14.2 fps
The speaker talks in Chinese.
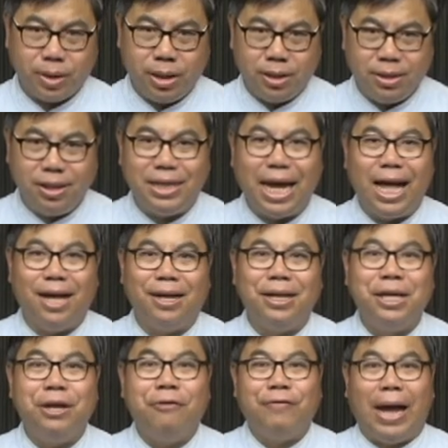这样，
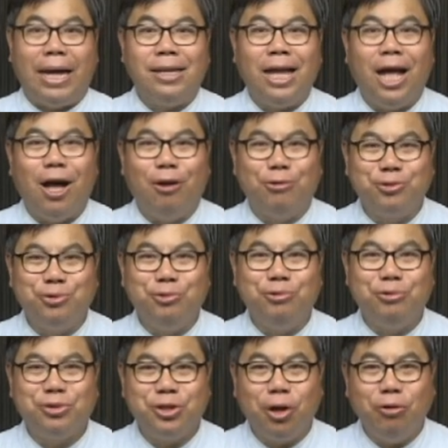凡好
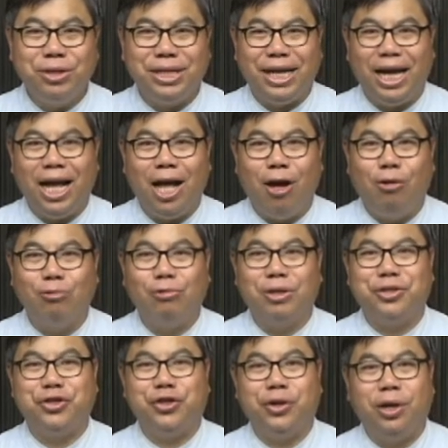树都结好果
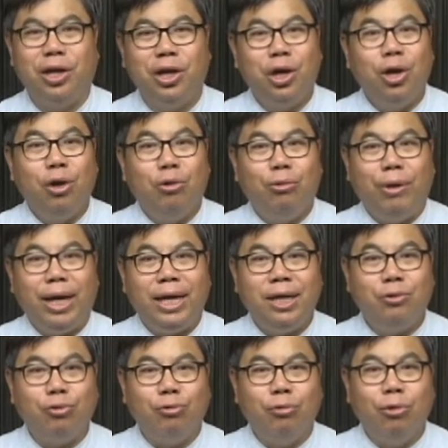子，唯
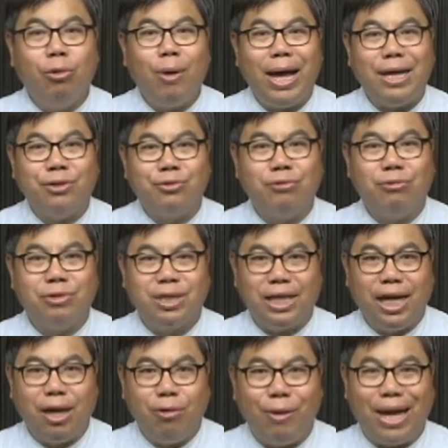独坏树
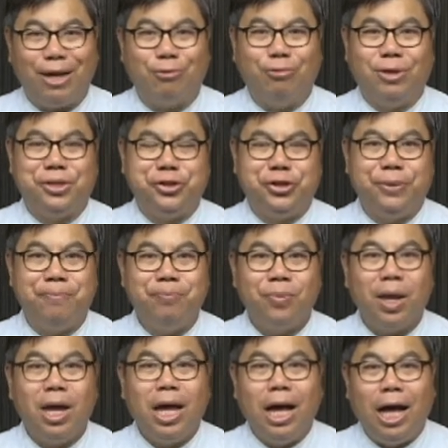结坏果子。
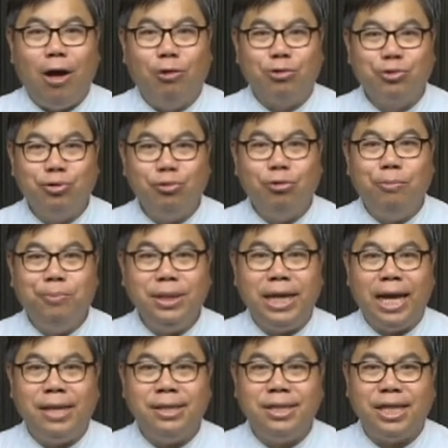好树不
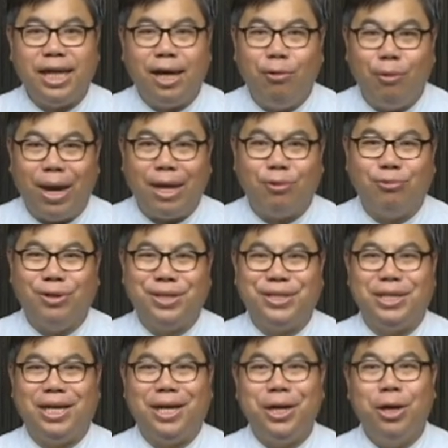能结坏果
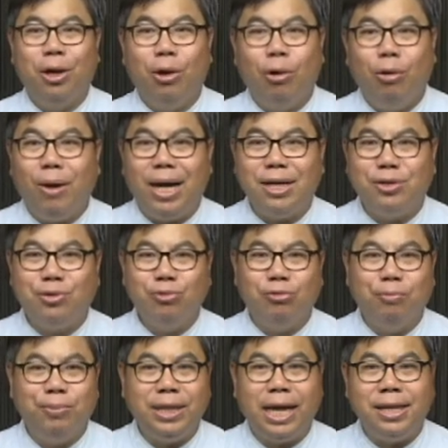子，坏树
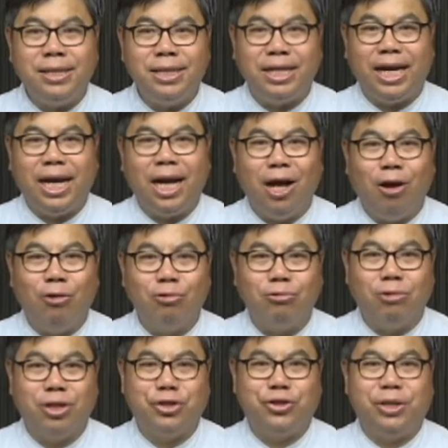不能结好
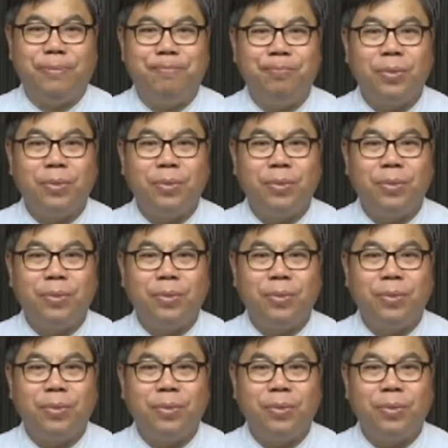果子。